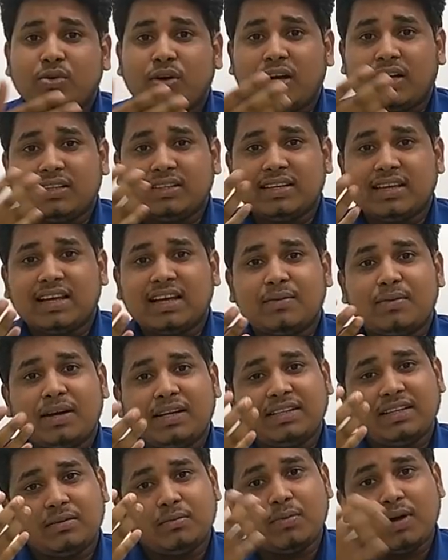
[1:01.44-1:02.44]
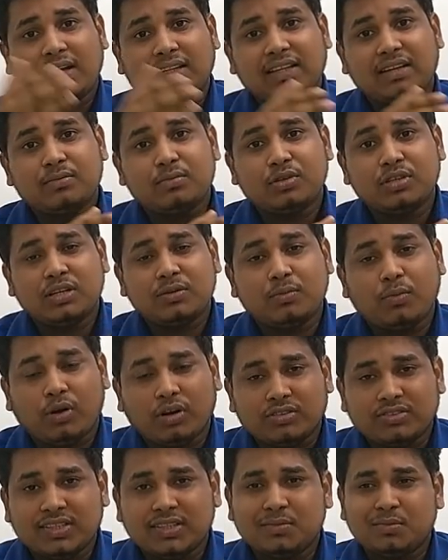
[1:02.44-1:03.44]
ওয়ান গেগাবাইটের বোর্ডের
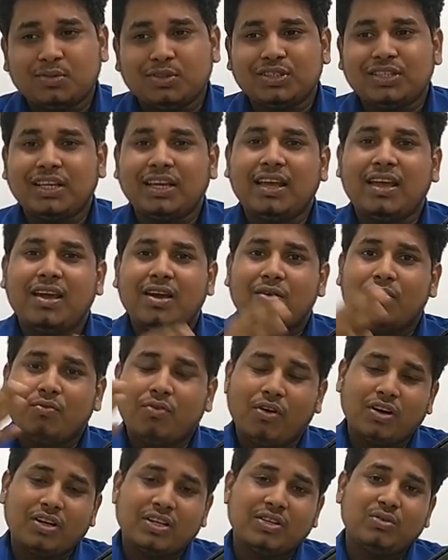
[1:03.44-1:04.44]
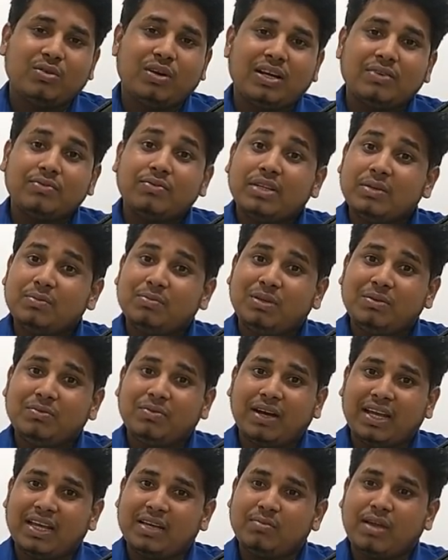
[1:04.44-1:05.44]
বক্সের মধ্যে ফর্টি ওয়ান ফিফটি
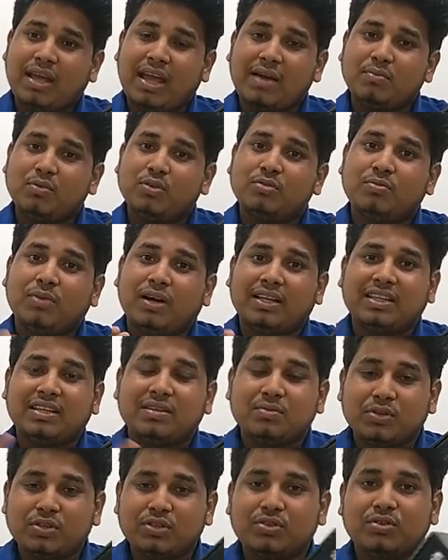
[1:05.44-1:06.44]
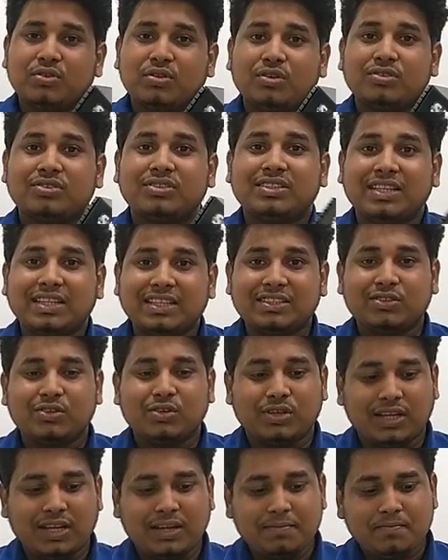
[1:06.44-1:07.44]
ফাইভ এমন মাদার বোর্ডগুলো সেট
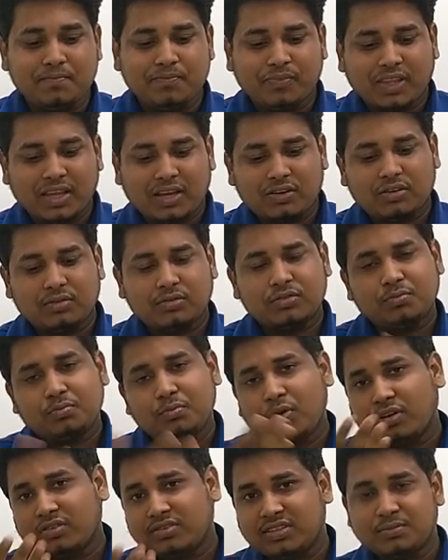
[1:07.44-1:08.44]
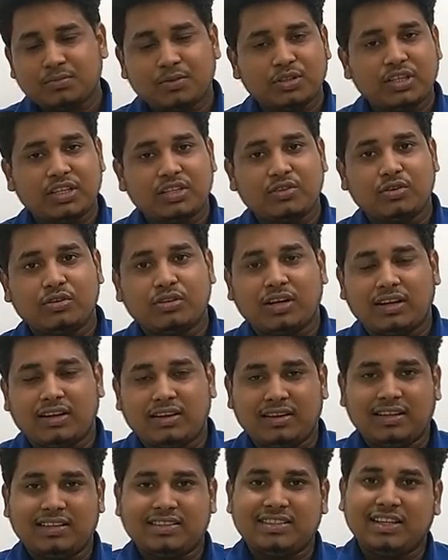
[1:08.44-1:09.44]
করে কারণ বক্সের মধ্যে তো
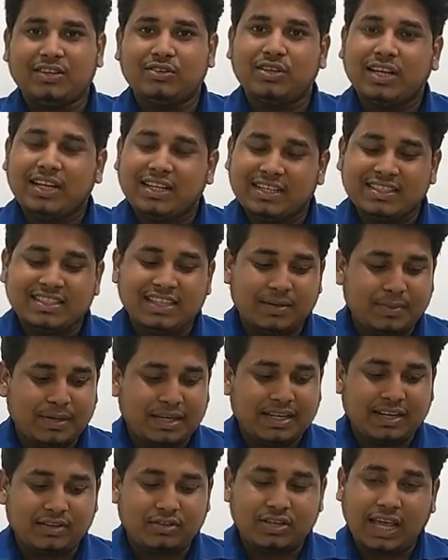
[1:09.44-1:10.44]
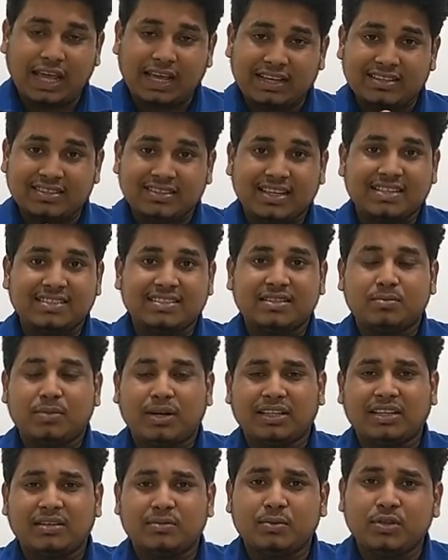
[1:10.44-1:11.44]
সেগুলো এটে যাবেই কারণ একই সাইজের
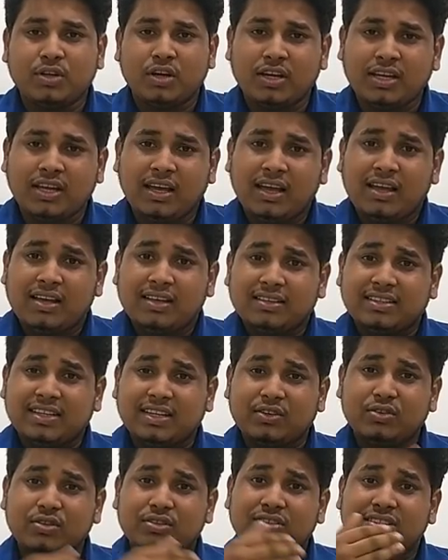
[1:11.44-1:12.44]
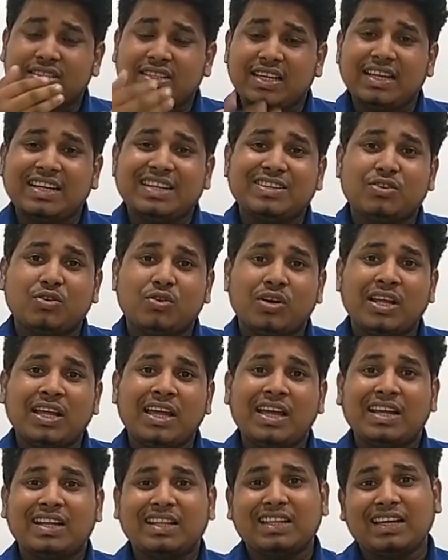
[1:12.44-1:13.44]
মাদারবোর্ড হয় সেগুলো সেট করে
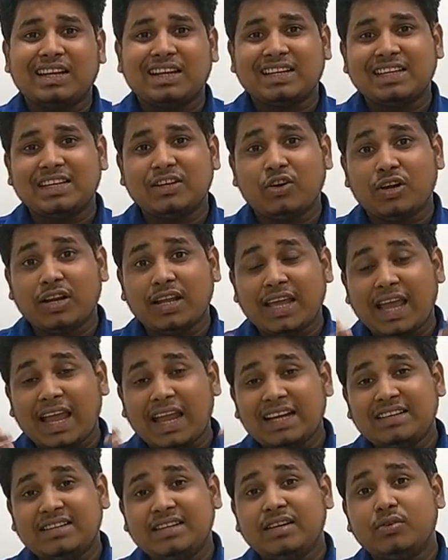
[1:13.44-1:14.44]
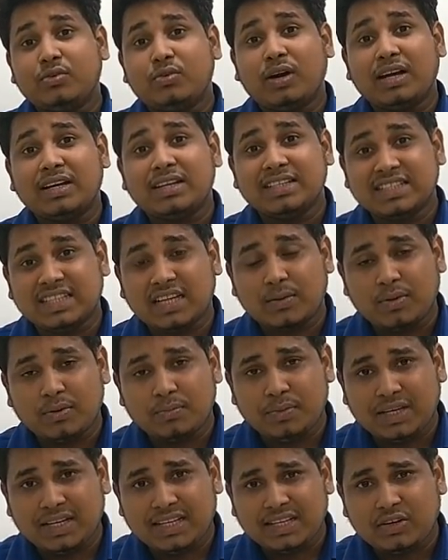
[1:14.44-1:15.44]
তারা কি করে এইটি ওয়ান হিসাবে
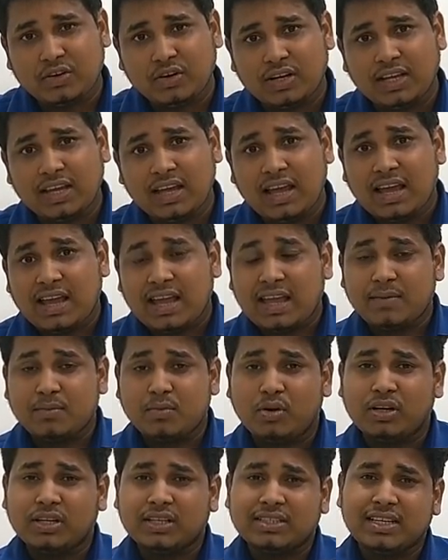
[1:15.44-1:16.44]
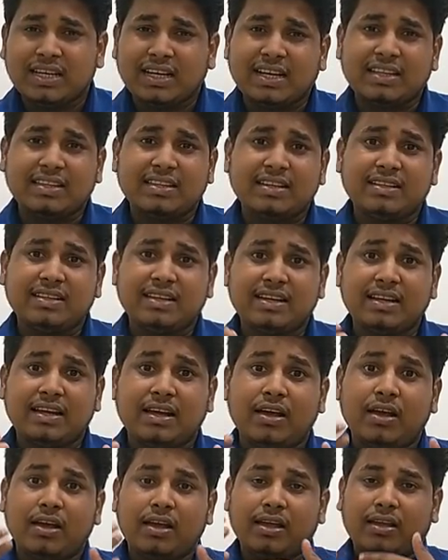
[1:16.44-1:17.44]
বিক্রি করে এবং সেক্ষেত্রে তারা
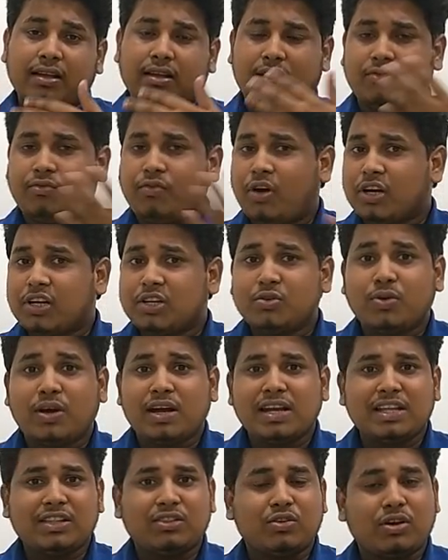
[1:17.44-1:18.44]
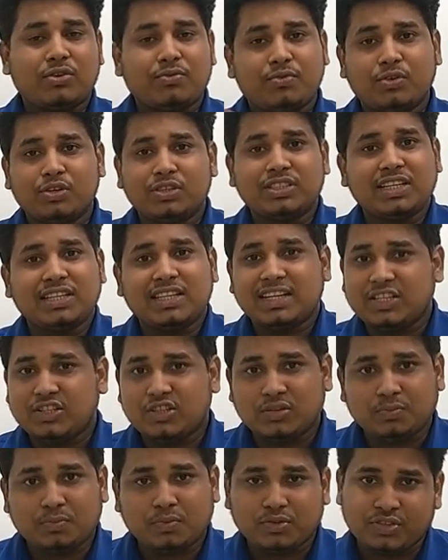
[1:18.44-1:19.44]
ফর্টি ওয়ানের তো আর ফোর
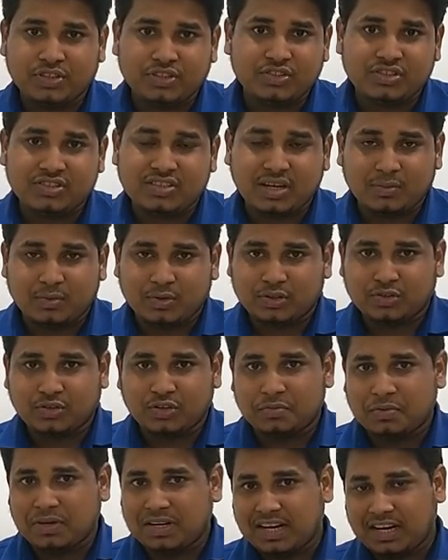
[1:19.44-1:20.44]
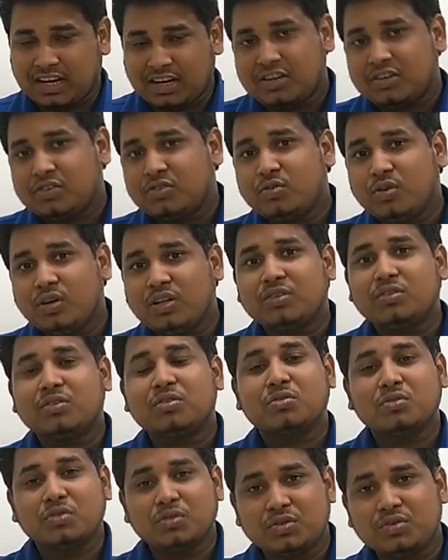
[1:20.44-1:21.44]
জেনারেশন প্রসেসর সাপোর্ট করবে না ডুয়েল
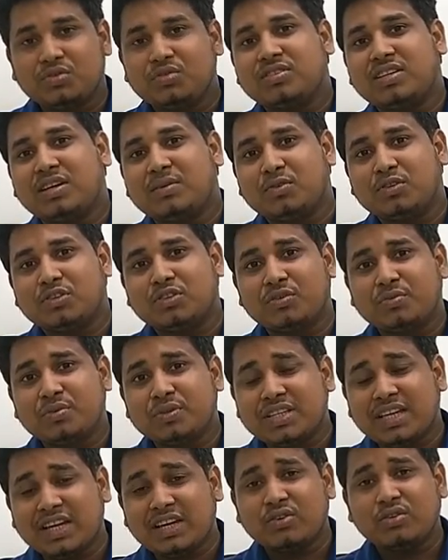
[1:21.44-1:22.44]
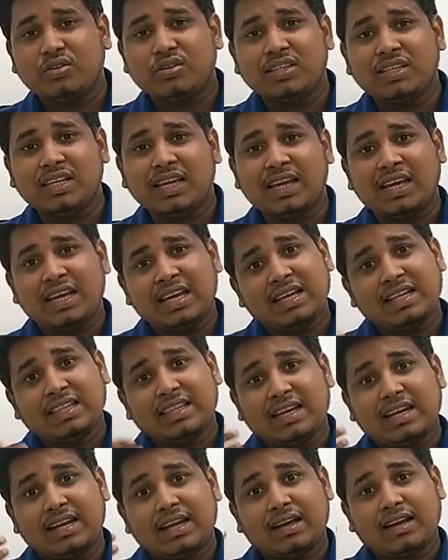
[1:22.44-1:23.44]
কোড কোড টু সাপোর্ট করবে সেগুলো দিয়ে
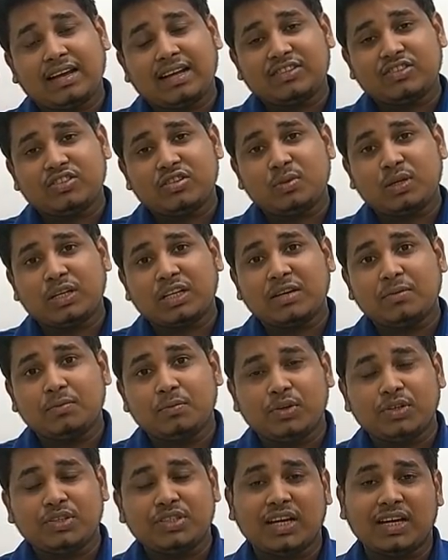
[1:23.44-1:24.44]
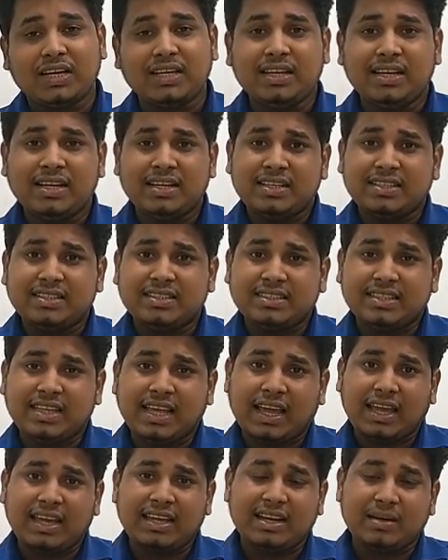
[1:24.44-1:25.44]
তারা কাস্টমারকে বোঝায় যে
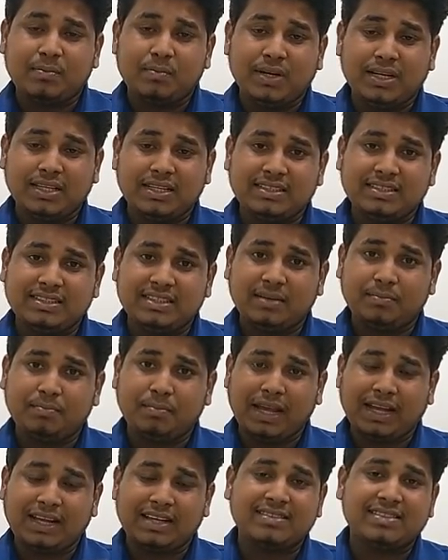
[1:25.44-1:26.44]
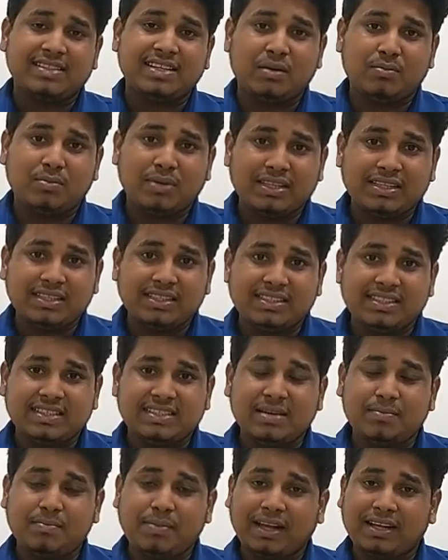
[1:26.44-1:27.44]
দেখেন আপনাদের যে প্যাকেজটি আমরা দিচ্ছি
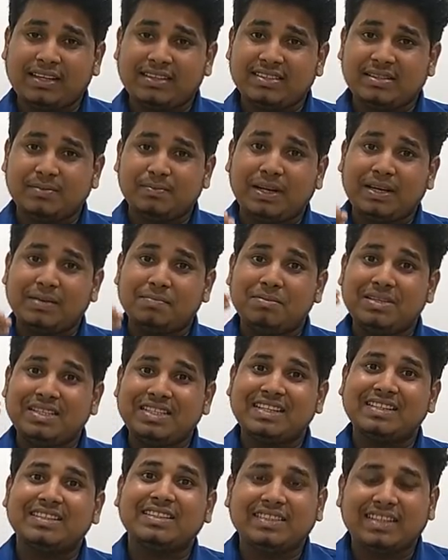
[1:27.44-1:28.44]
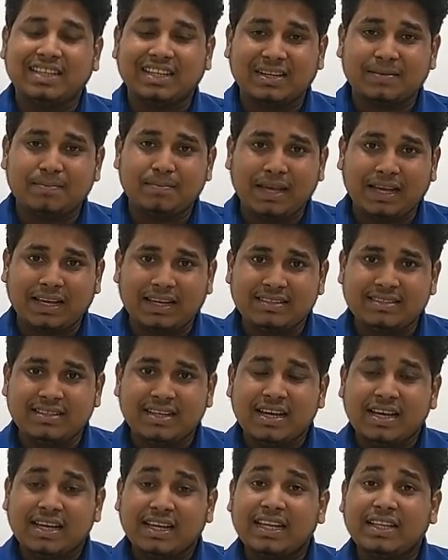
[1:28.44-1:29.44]
সেই প্যাকেজটি প্রায় বিশ হাজার টাকার প্যাকেজ
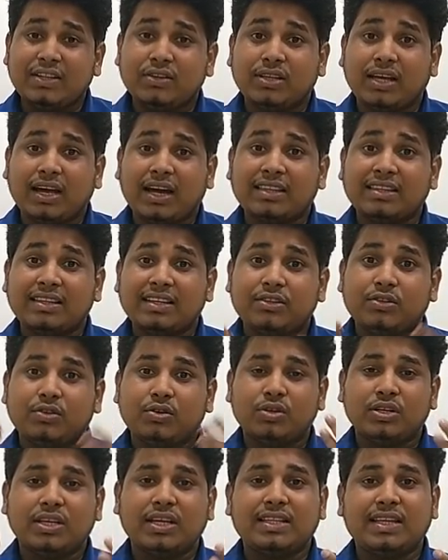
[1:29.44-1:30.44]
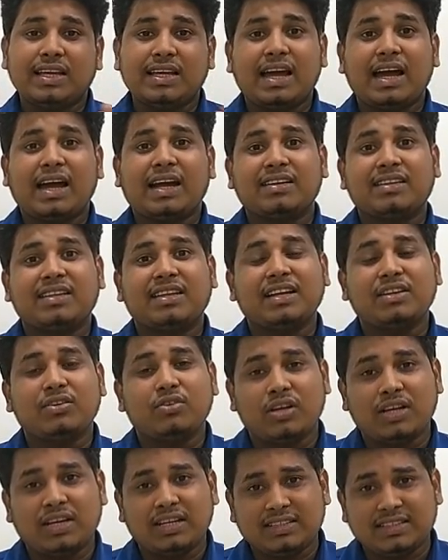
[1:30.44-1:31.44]
কিন্তু তাদের ধরিয়ে দেয় আট থেকে
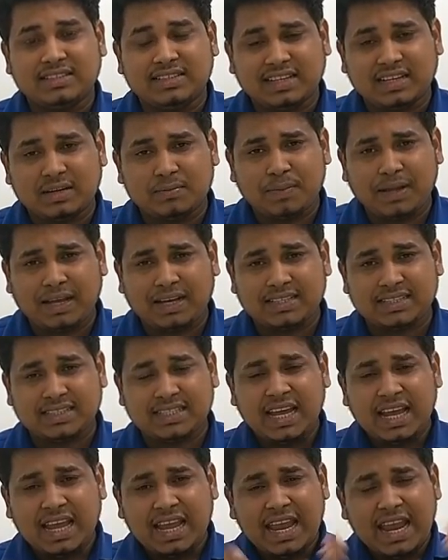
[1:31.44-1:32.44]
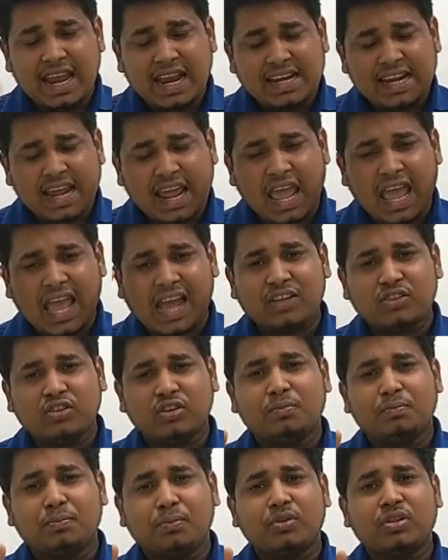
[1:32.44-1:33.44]
নয় হাজার টাকার প্যাকেজ এটি
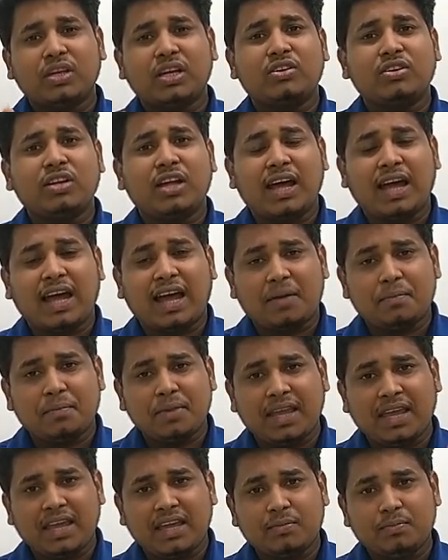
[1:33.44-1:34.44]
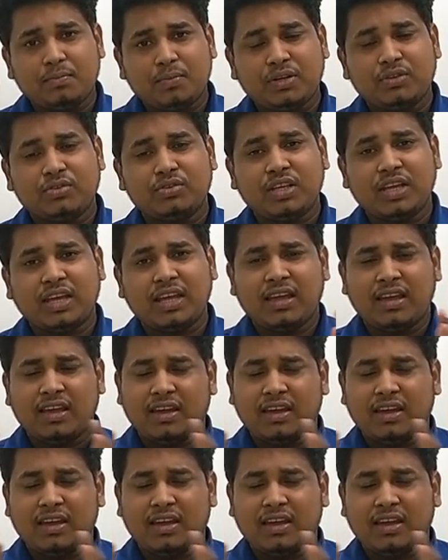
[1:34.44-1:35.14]
একদম প্রতারণা আমি এর বিরুদ্ধে